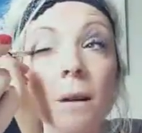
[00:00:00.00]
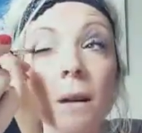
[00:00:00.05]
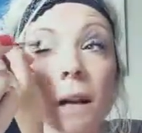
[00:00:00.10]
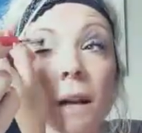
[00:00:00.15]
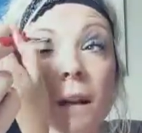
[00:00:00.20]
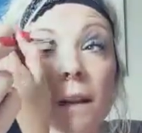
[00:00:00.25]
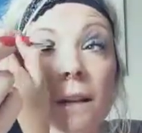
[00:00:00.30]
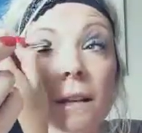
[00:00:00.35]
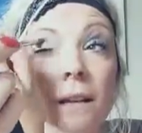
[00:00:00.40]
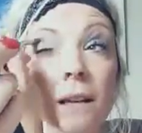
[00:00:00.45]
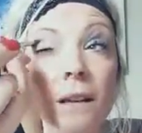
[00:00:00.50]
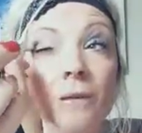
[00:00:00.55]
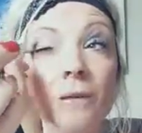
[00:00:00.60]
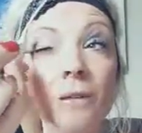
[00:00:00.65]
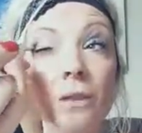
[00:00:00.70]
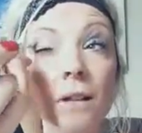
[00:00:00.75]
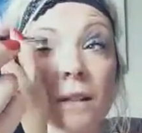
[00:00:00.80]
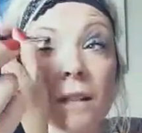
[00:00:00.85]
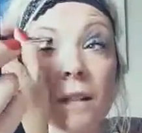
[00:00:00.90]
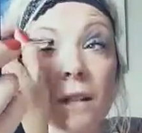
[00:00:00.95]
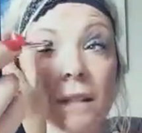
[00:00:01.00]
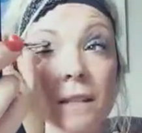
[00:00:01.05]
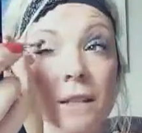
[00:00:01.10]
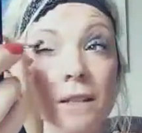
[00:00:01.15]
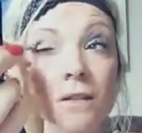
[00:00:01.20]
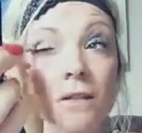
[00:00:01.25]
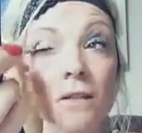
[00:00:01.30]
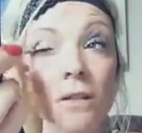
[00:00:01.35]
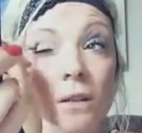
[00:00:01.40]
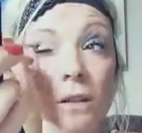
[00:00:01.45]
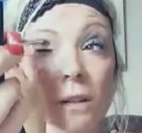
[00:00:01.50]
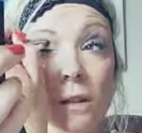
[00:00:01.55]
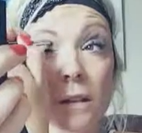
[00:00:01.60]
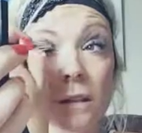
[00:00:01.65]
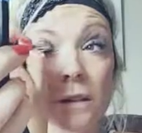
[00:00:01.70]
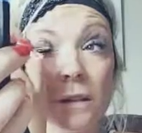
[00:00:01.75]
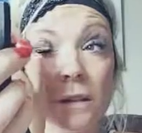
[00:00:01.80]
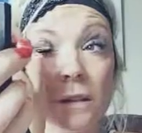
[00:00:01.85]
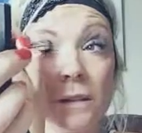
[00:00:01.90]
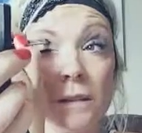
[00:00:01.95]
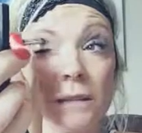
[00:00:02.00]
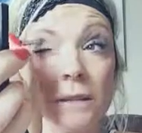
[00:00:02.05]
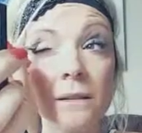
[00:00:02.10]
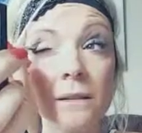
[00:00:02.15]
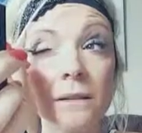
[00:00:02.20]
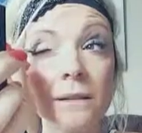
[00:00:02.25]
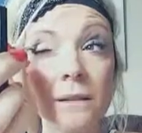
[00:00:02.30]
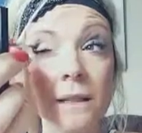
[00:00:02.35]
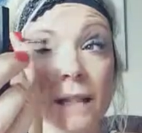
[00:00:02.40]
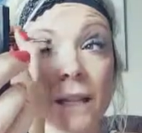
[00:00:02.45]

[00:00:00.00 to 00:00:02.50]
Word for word: Man kann da wirklich ganz tolle äh,